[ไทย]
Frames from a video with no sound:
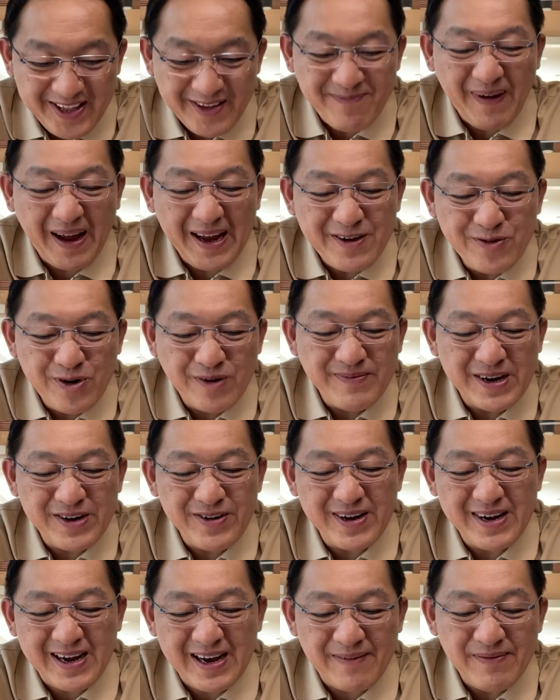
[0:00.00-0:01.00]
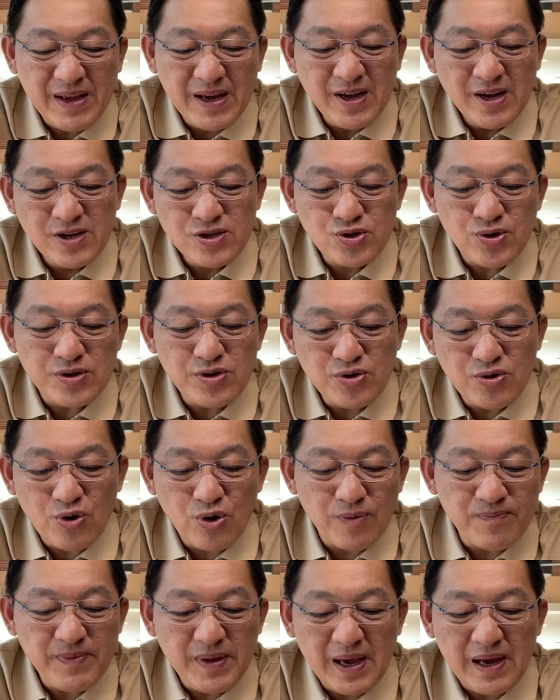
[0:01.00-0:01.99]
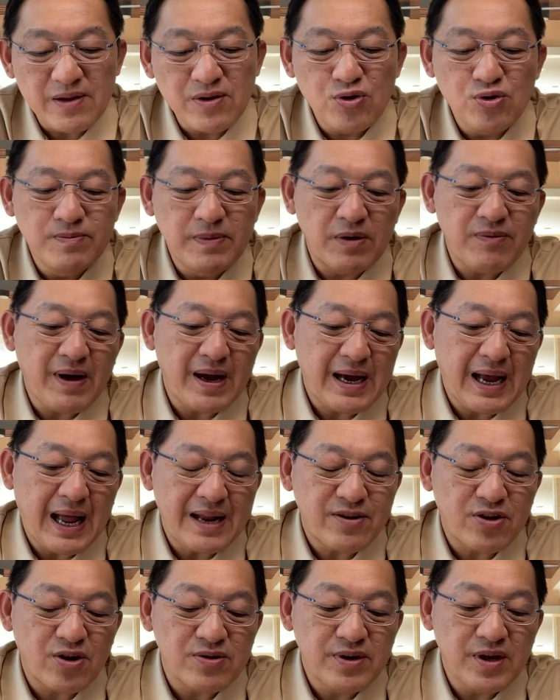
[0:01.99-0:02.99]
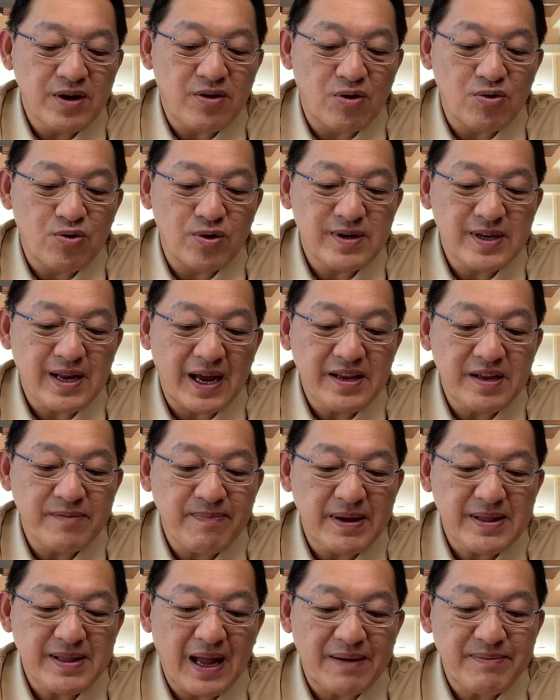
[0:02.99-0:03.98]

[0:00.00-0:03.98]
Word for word: ติดปลายนวมมาด้วยนะครับส่วนยุโรปเนี่ยดูเหมือนว่าการท่องเที่ยวของคนไทยที่ไป